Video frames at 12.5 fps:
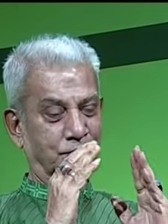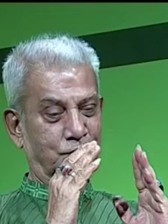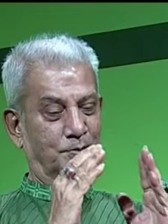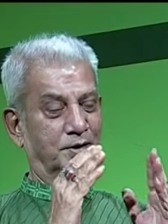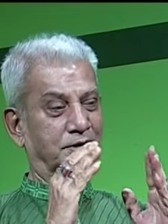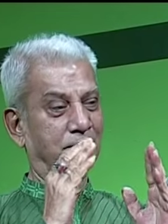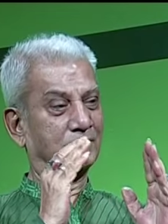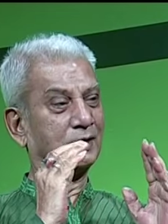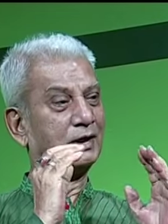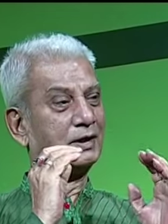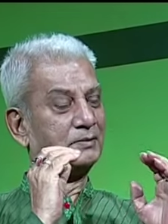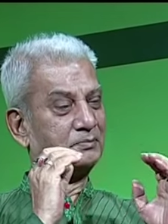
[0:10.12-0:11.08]
সমাজের
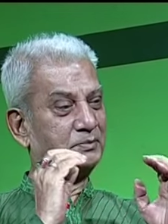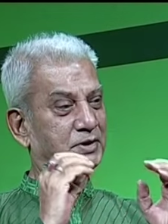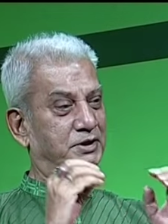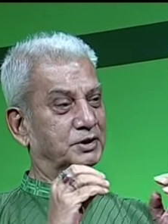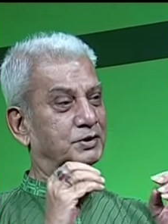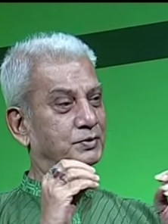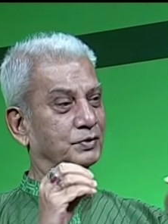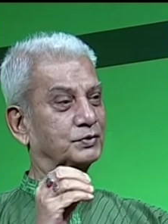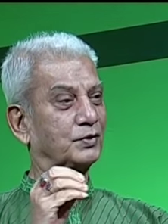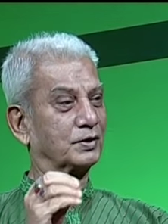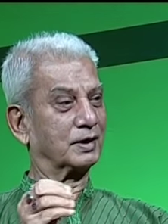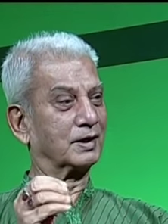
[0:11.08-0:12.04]
বিশিষ্ট
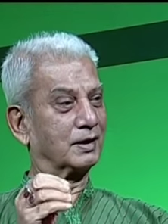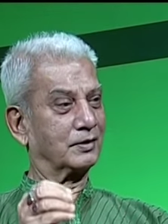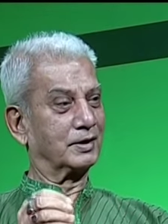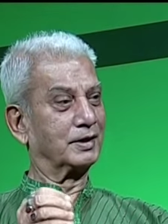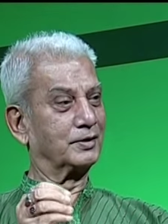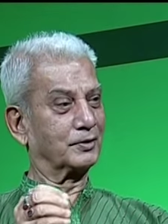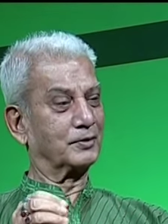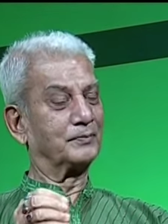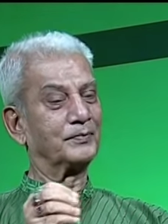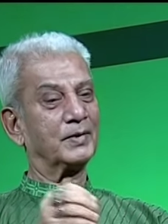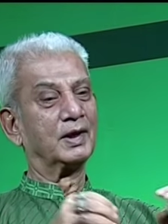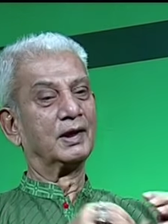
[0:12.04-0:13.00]
জনেরা হয় এরকম
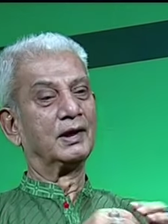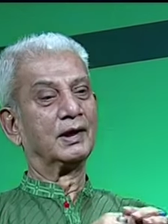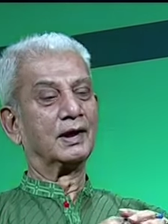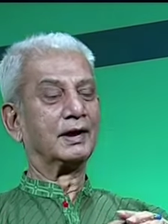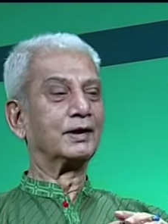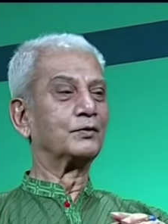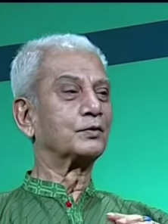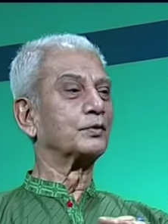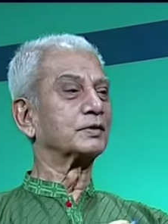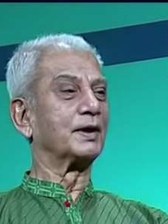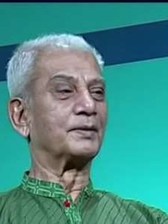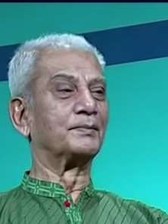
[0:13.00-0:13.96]
এগুলো
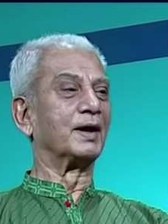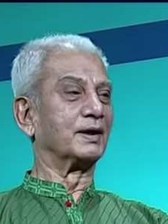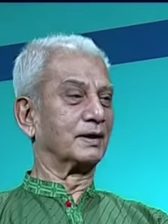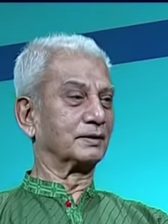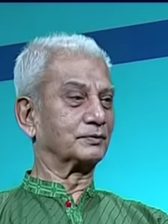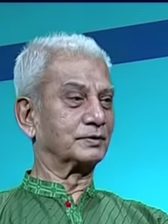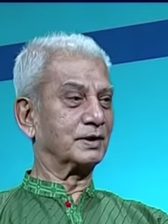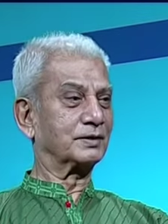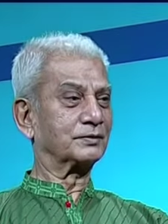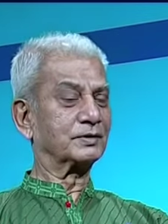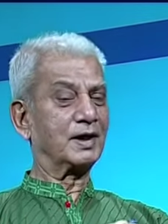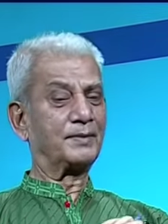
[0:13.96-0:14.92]
করতে আমার ভালো লাগতো
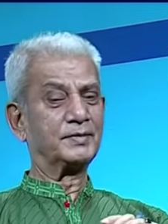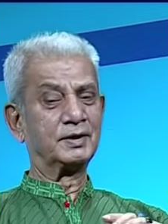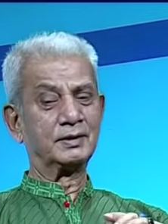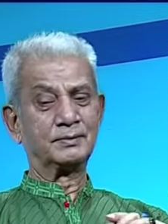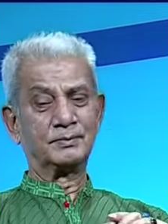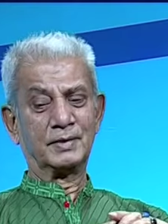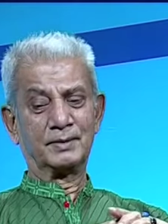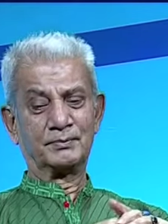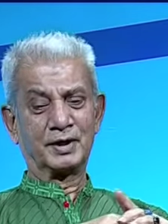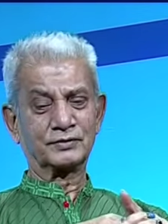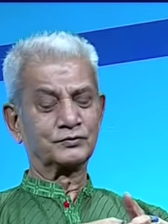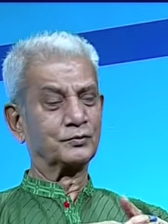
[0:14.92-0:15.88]
সেটা হচ্ছে আমি
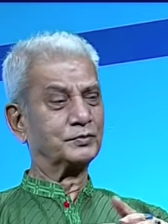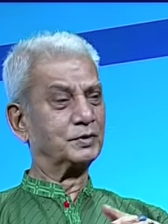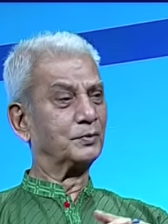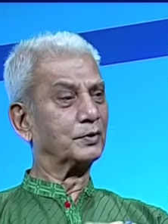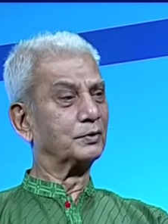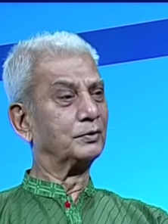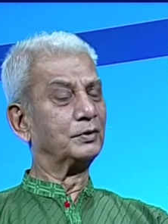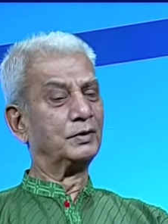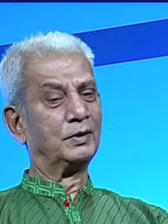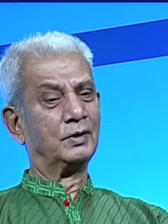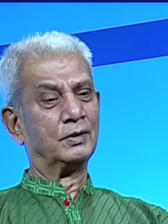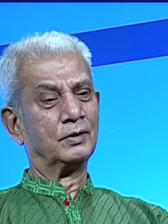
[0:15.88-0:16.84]
বাস্তব জীবনেও
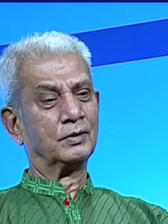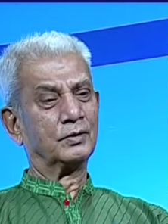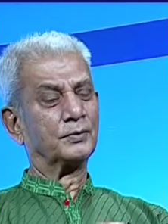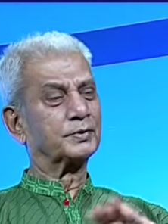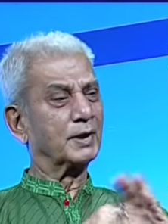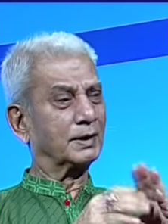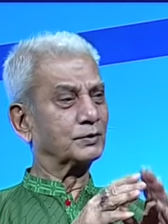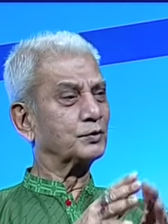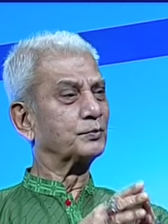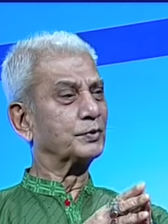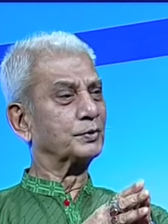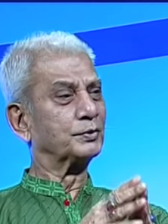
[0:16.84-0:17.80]
খুব
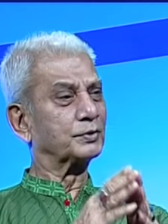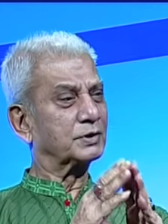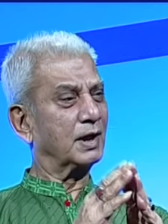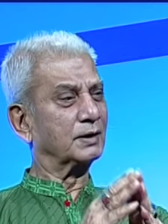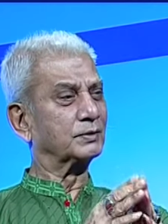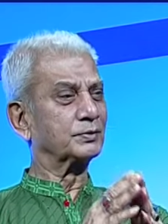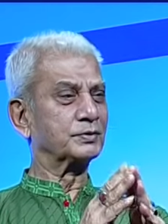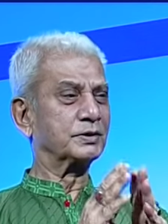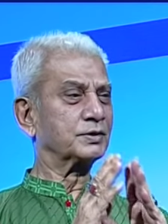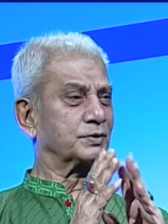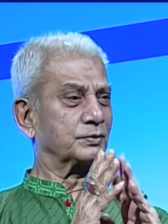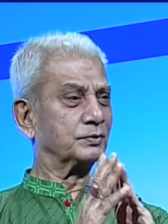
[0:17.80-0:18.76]
শান্তপ্রিয়
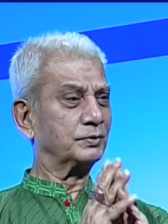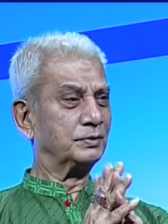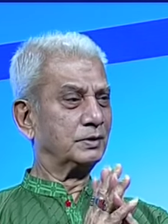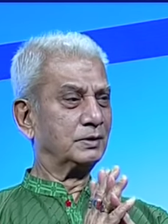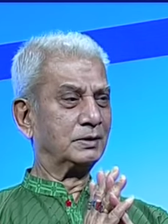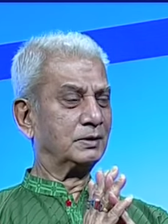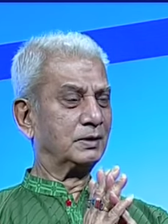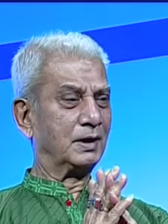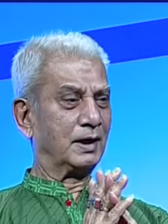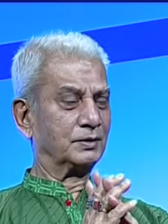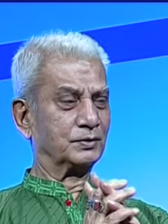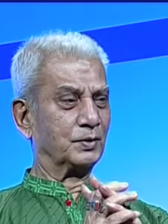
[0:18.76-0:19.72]
শান্তশিষ্ট
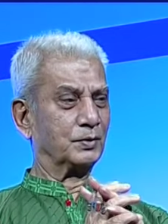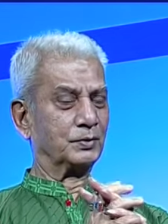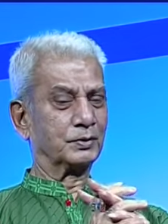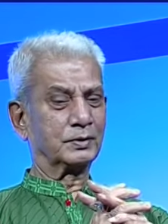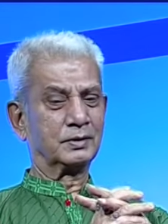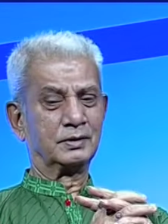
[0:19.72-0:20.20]
একজন লোক